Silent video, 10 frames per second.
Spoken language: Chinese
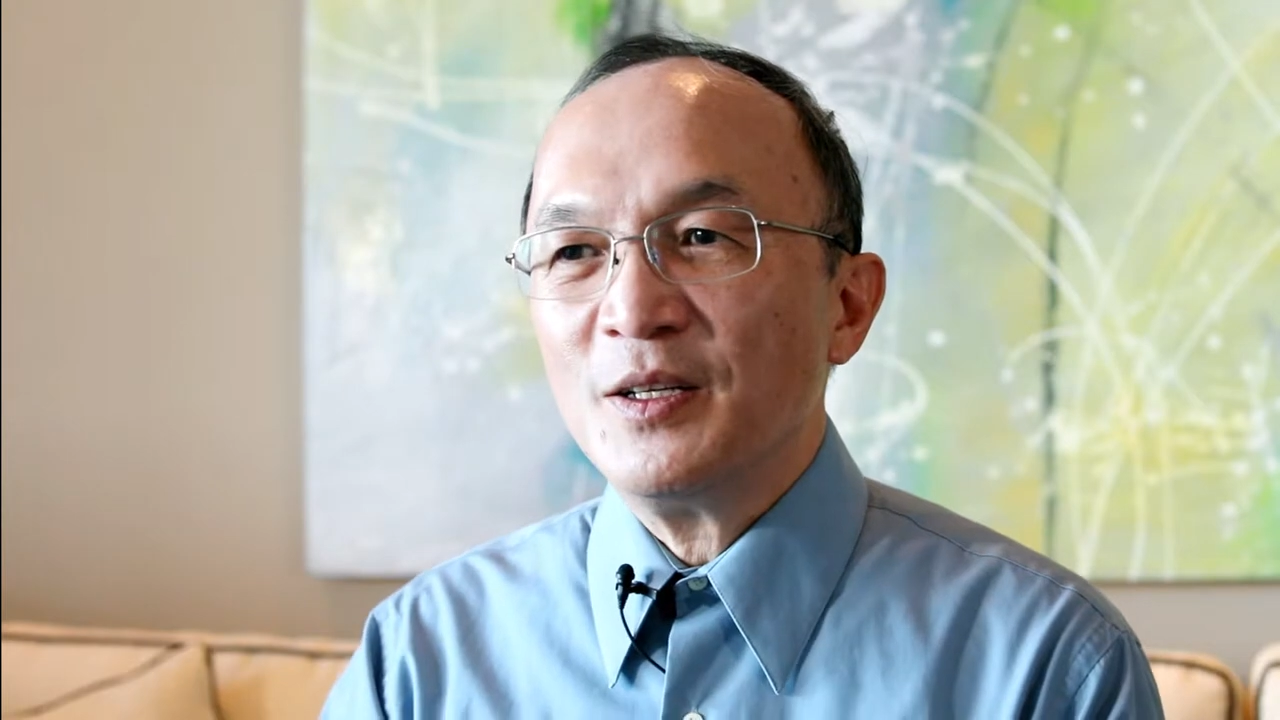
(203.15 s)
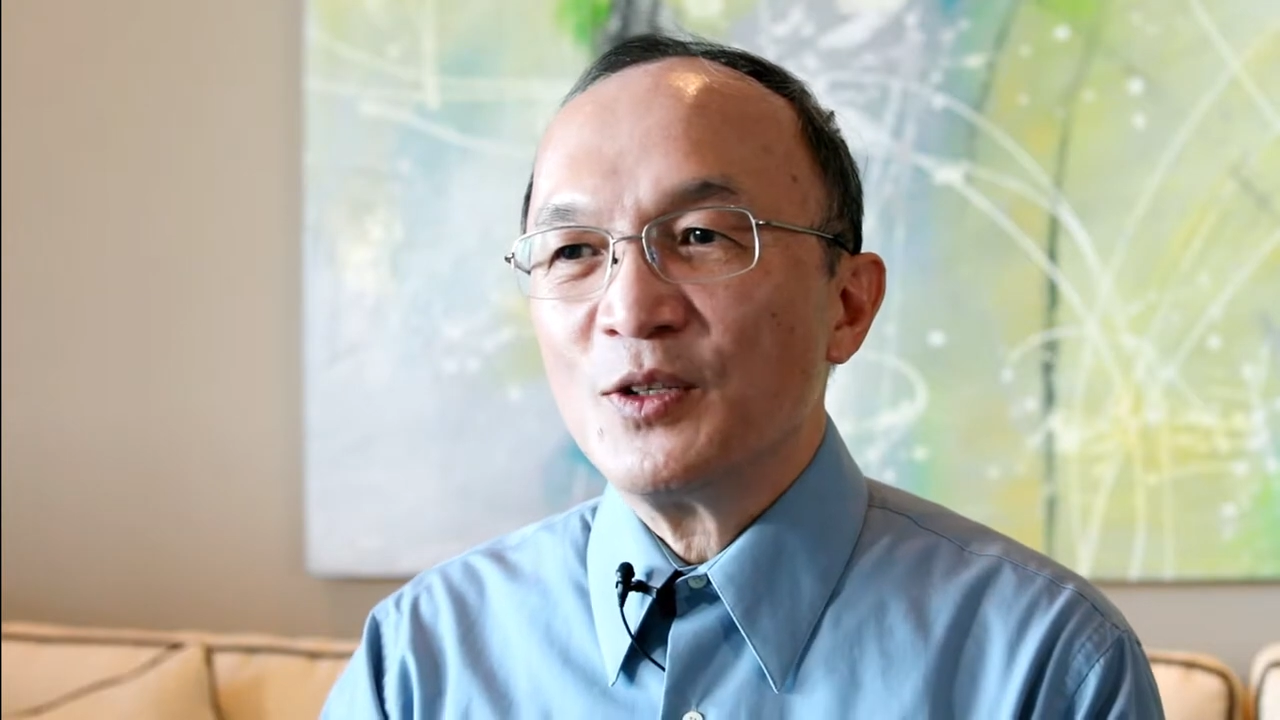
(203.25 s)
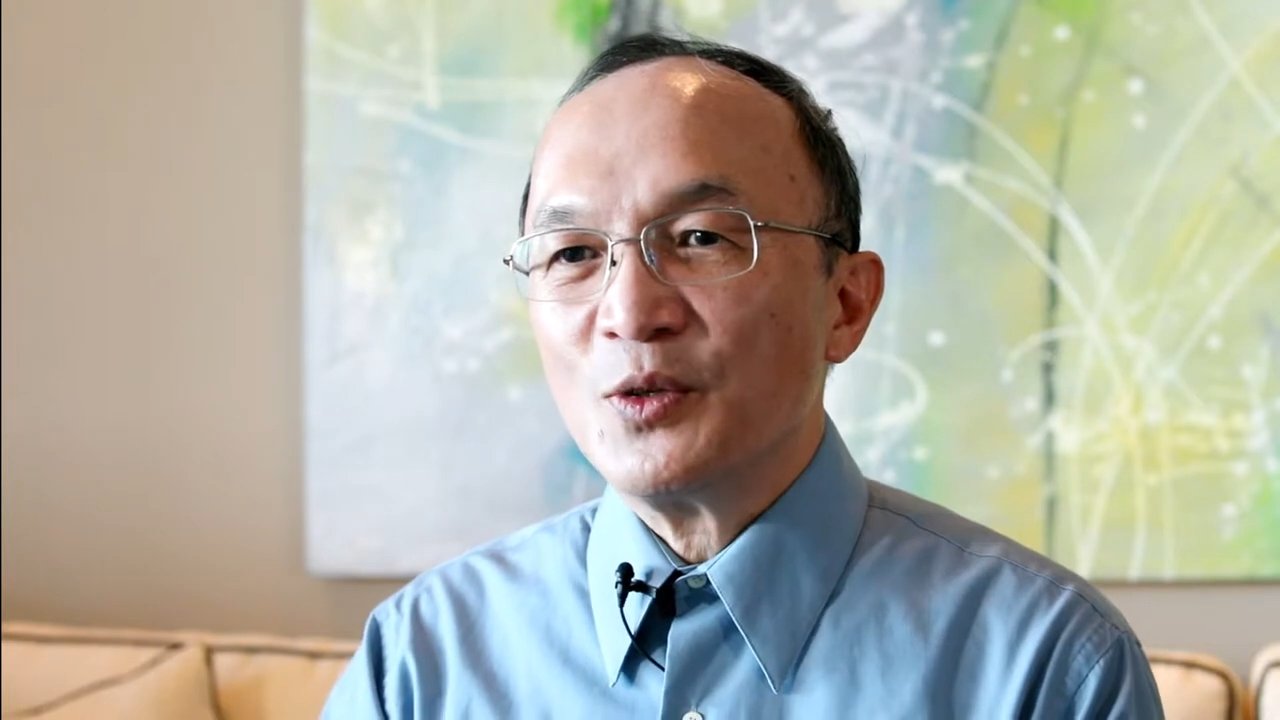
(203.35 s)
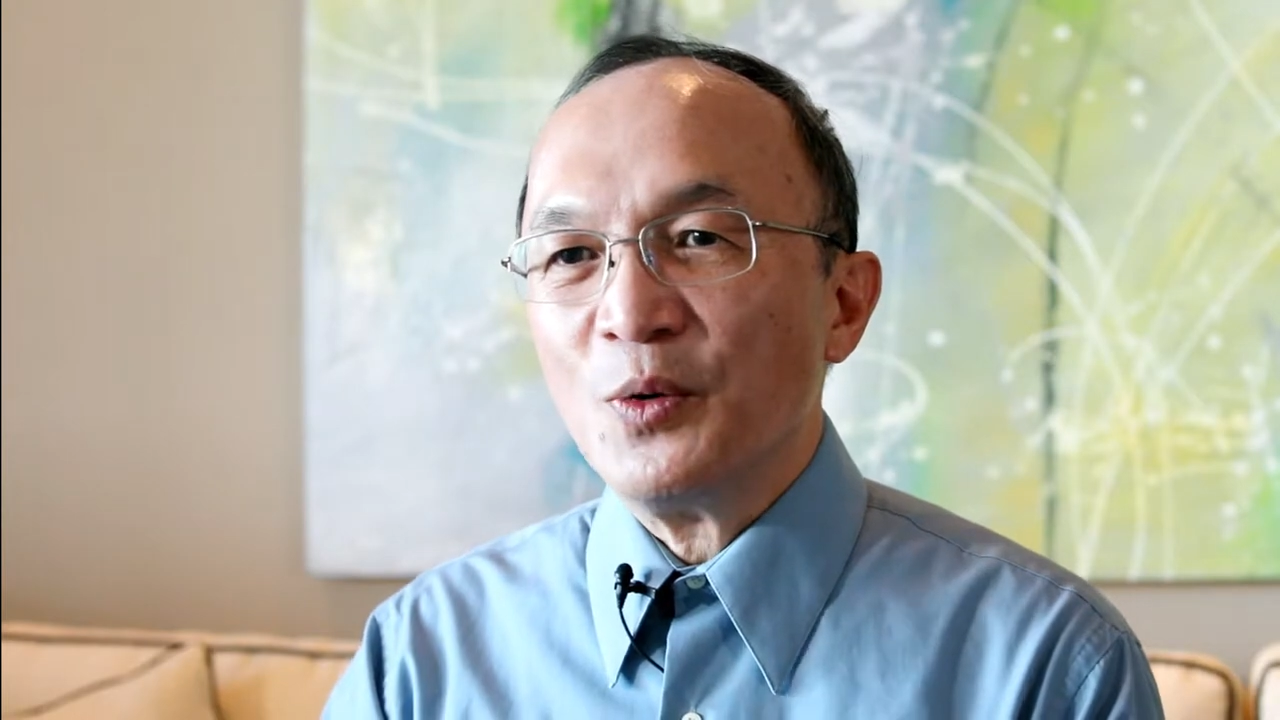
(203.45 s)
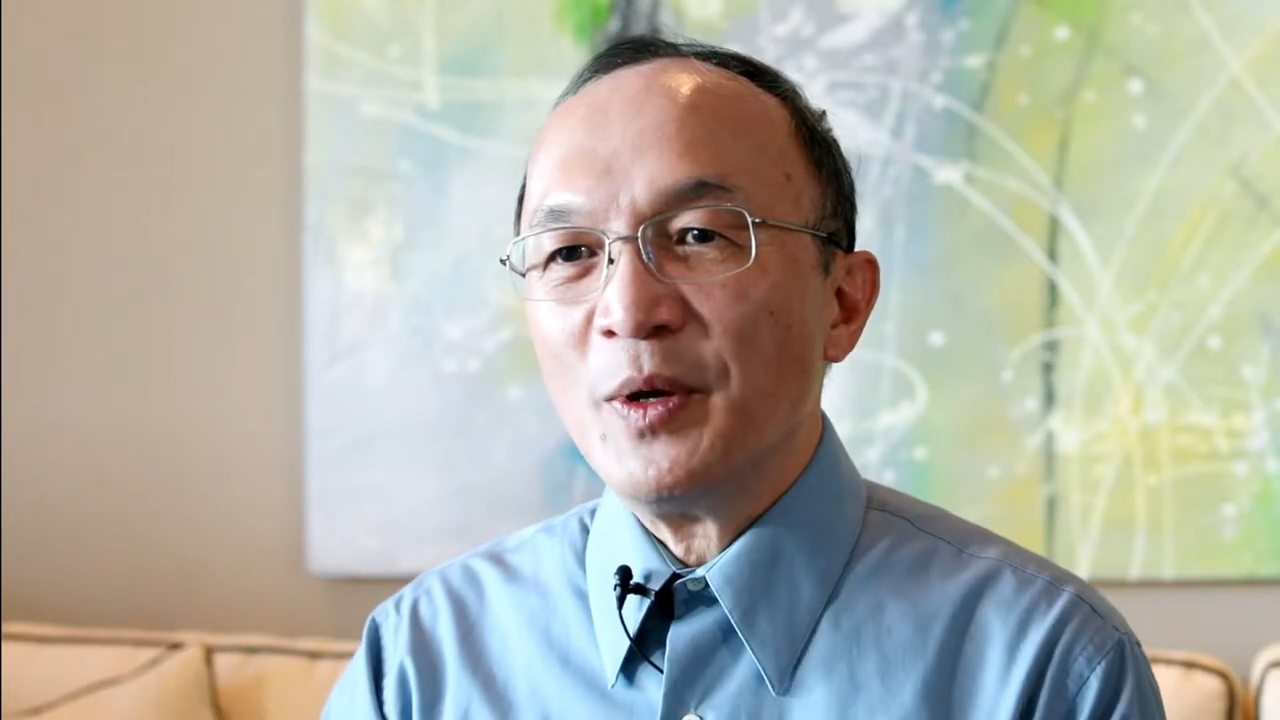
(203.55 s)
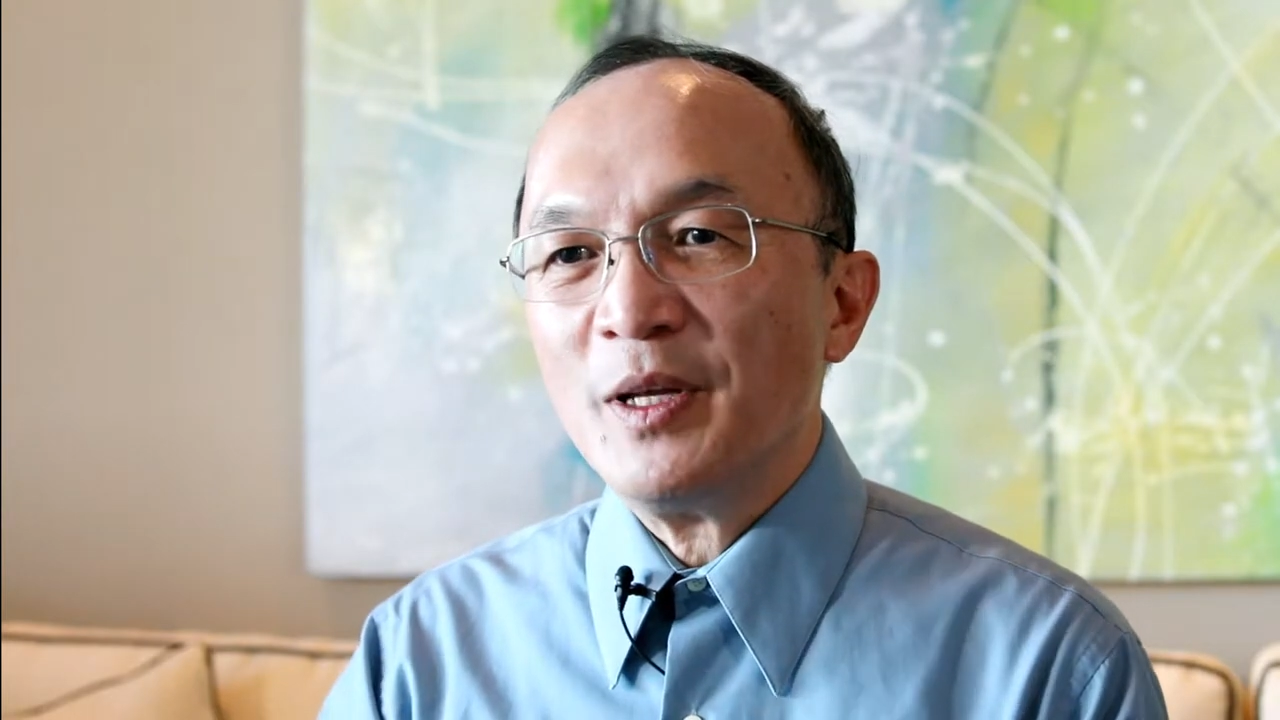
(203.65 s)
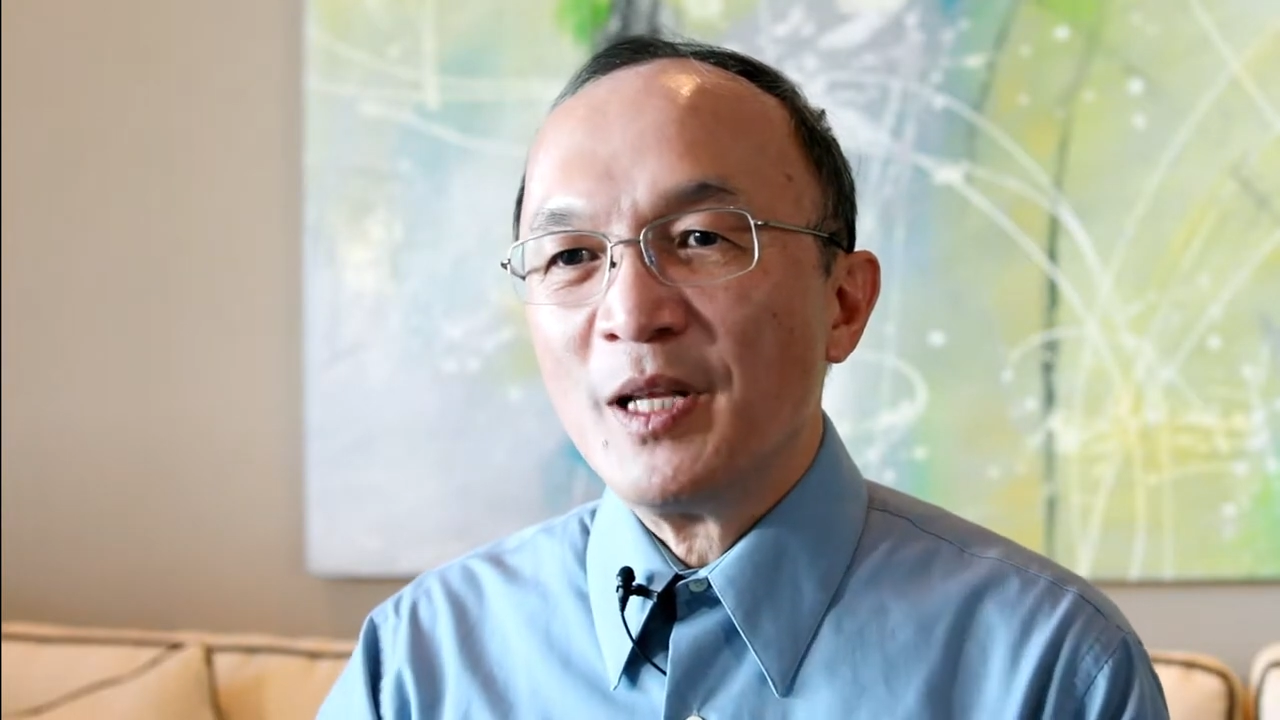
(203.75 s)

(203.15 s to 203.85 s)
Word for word: 所谓